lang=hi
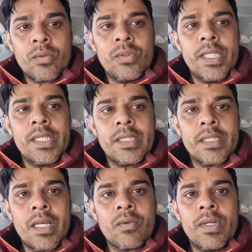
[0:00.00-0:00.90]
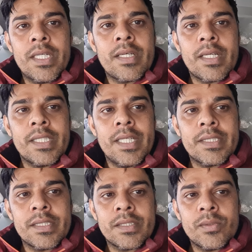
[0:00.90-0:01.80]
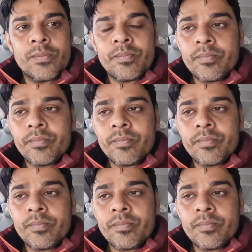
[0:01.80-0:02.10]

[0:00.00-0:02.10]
खुद ही कैलकुलेट करके देख सकते हो